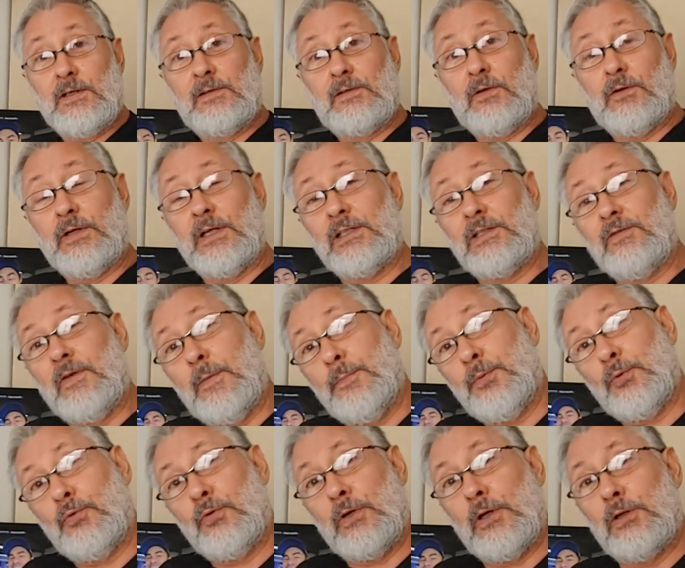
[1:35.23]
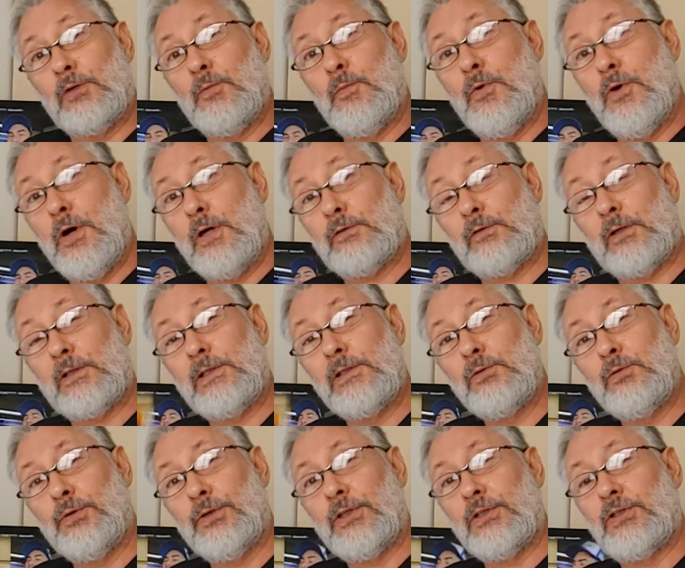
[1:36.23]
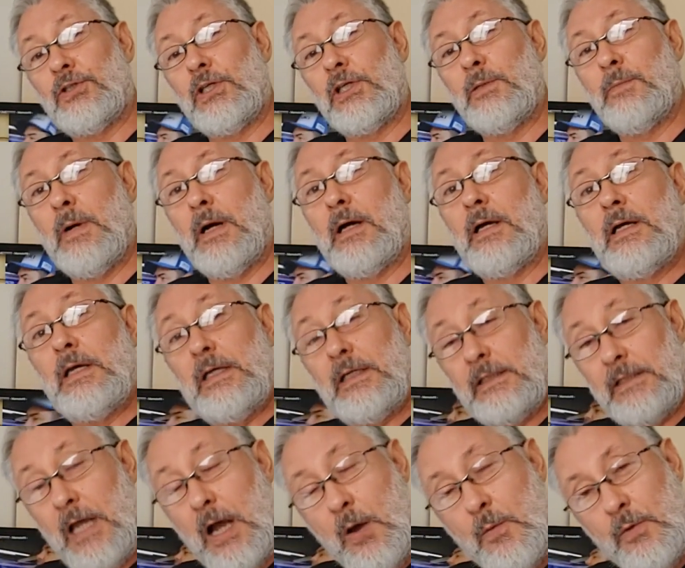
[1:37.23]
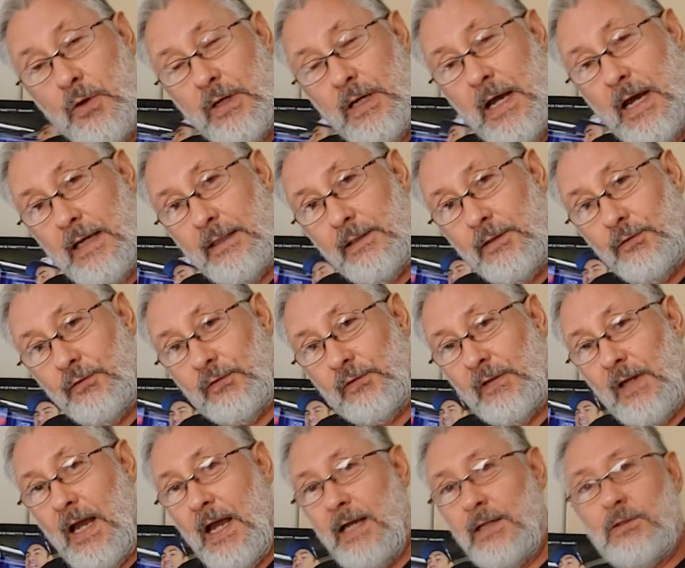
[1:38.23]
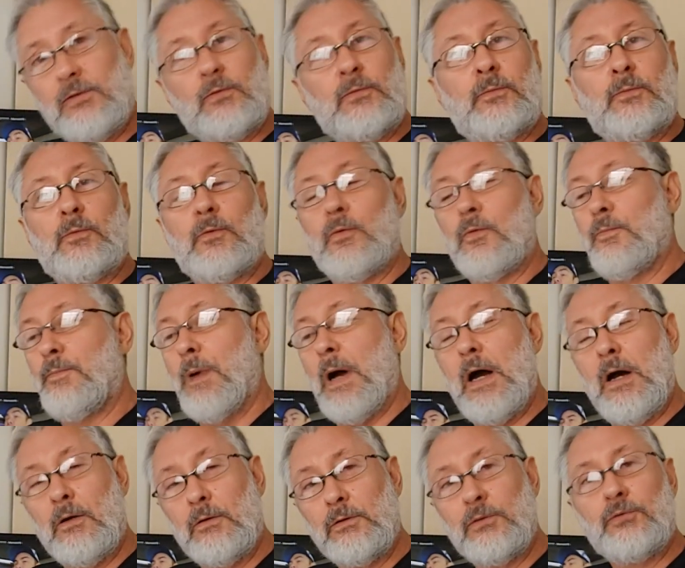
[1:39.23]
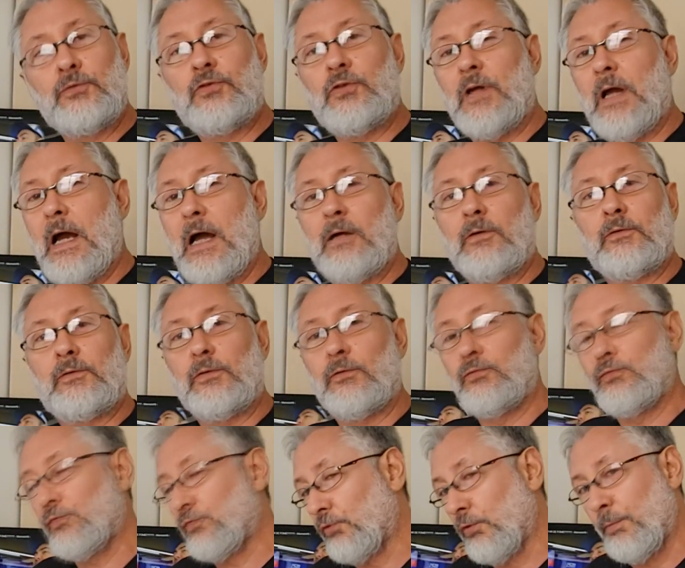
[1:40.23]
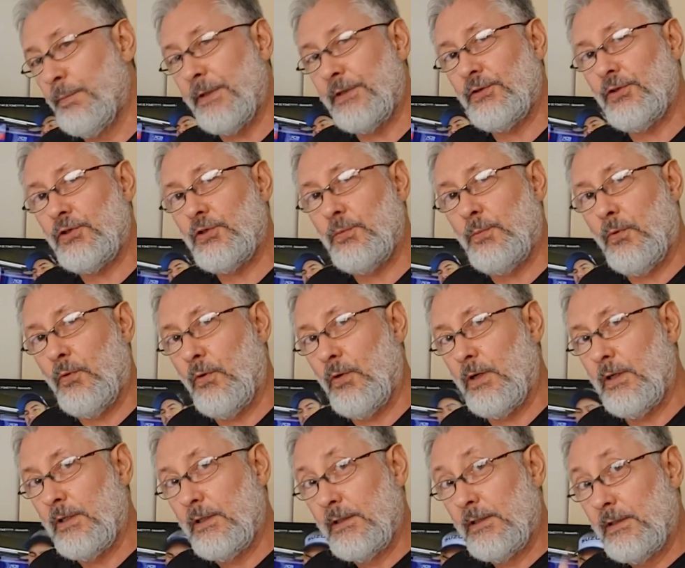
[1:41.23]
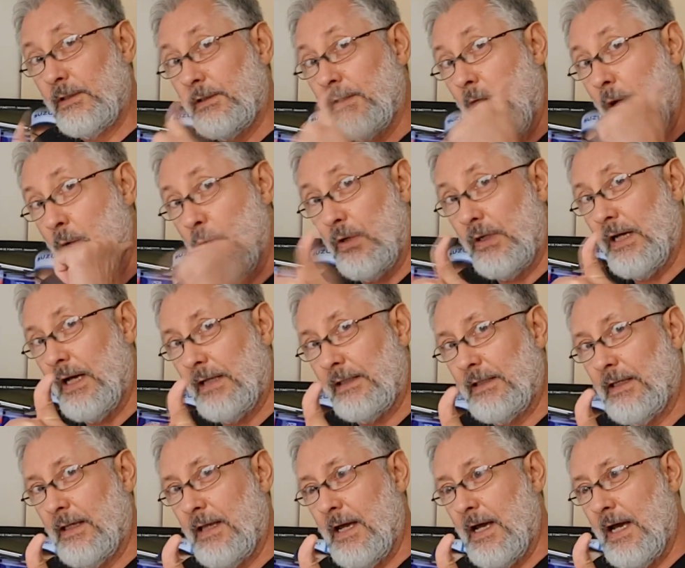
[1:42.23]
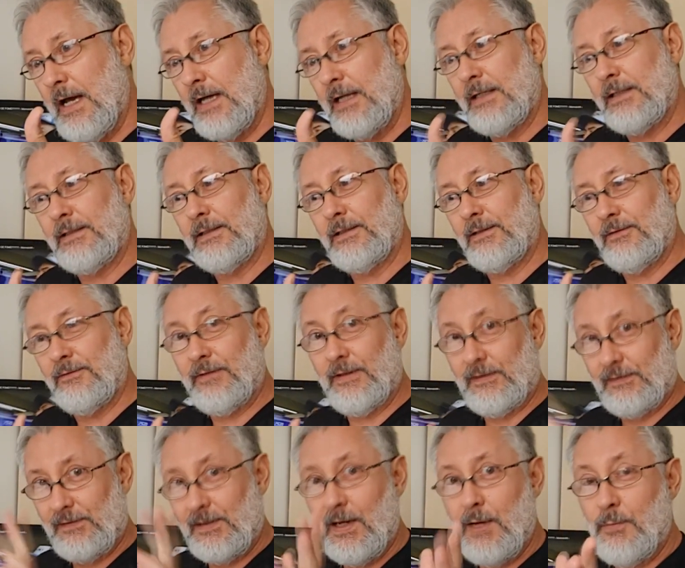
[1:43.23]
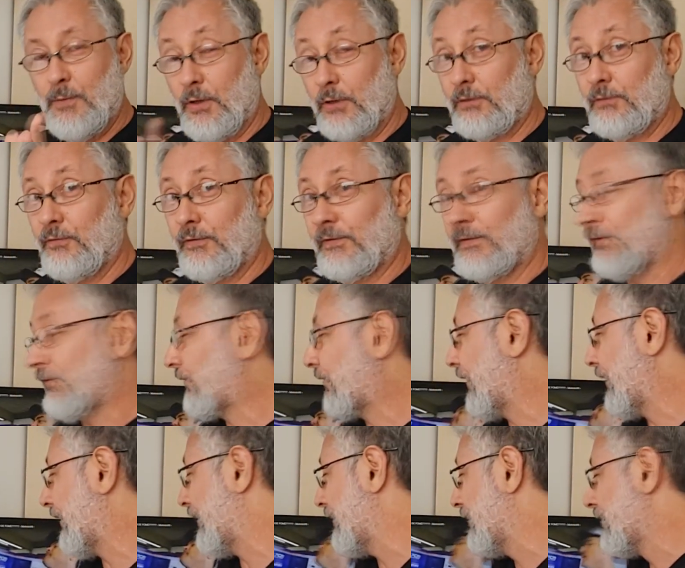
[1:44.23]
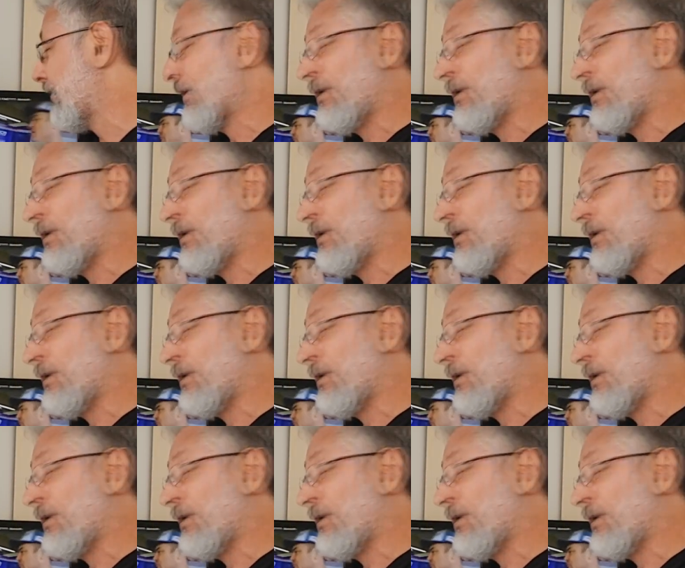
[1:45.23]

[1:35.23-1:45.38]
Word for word: Se alguém estiver procurando moto aqui em Curitiba, dá uma olhada no site. O Paulo e o Thiago são super gente boa. Dá uma olhada lá e vê se tem a moto que vocês querem.